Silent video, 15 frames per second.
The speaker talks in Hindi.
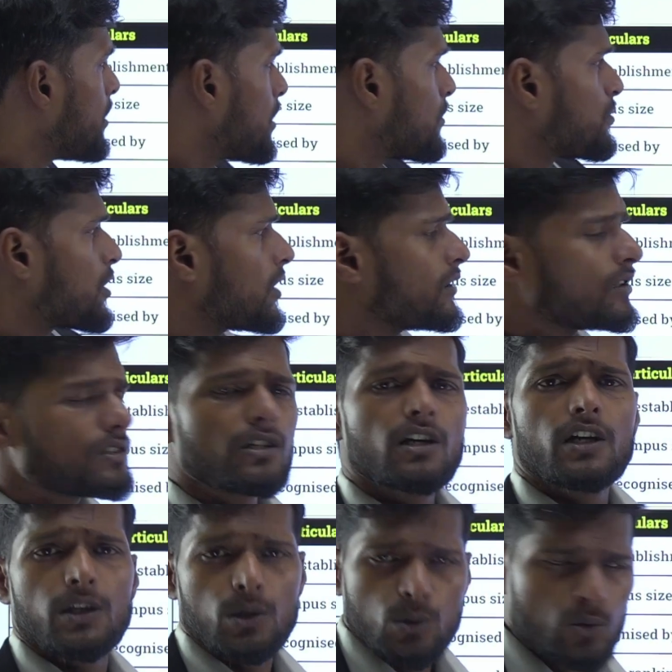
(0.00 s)
ऑफ छत्तीसगढ़
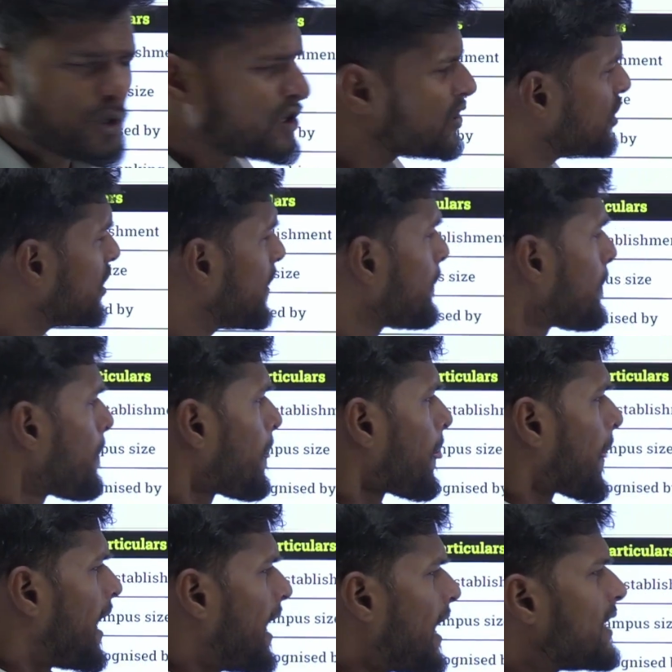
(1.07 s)
यू जी सी
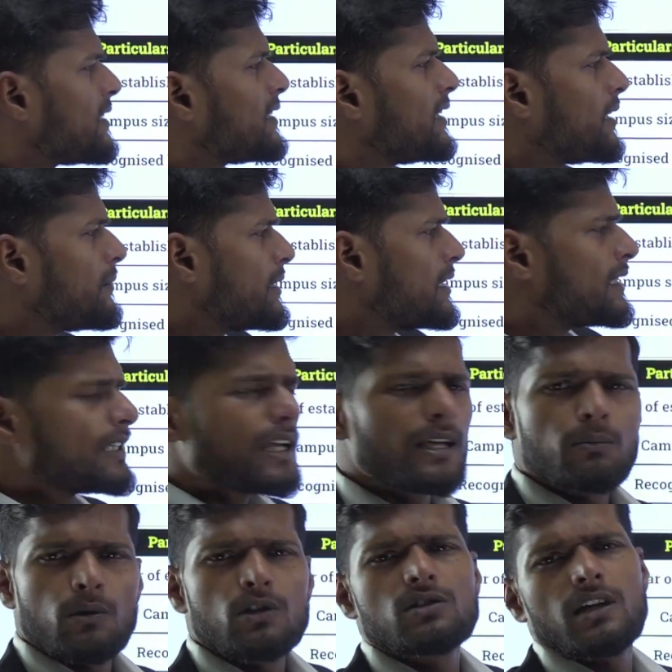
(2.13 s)
ए आई सी टी बी सी आई
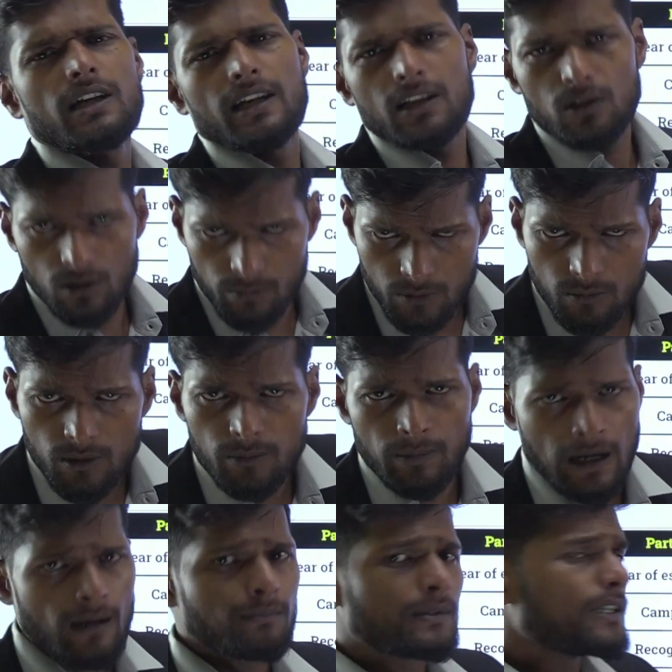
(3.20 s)
बहुत सारे इनको अप्रूवल
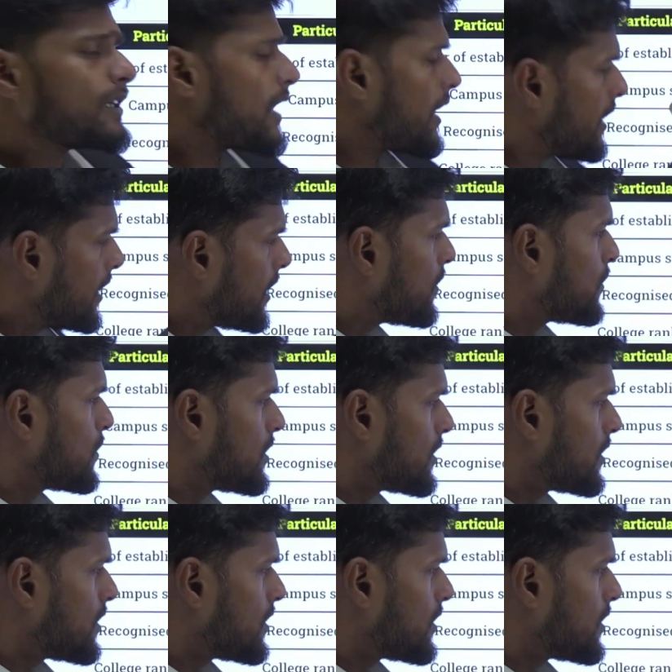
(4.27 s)
प्राप्त हैं ताकि ये कोर्सेज